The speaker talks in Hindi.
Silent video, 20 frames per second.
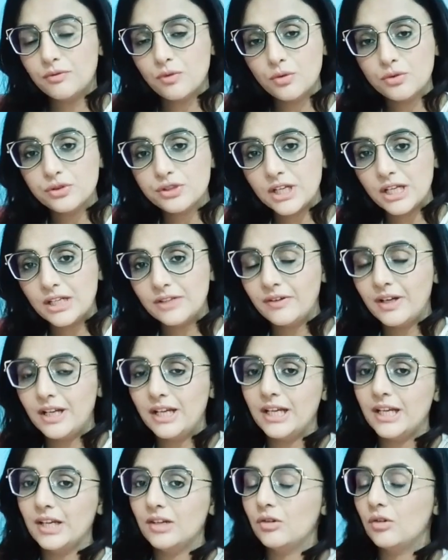फोन्स आने
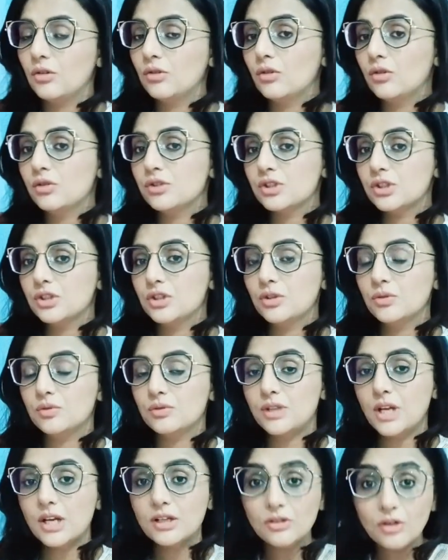वाले हैं कौन कौन से न्यू
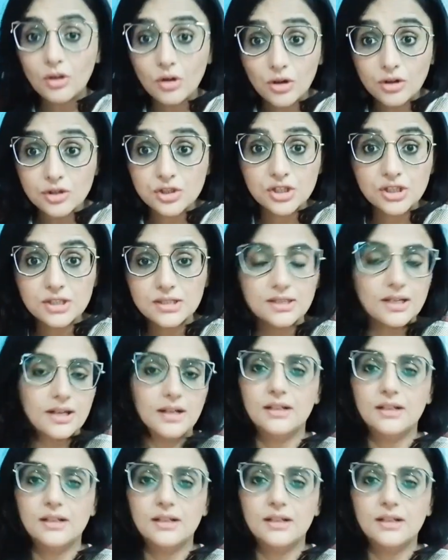टेक्नोलॉजीज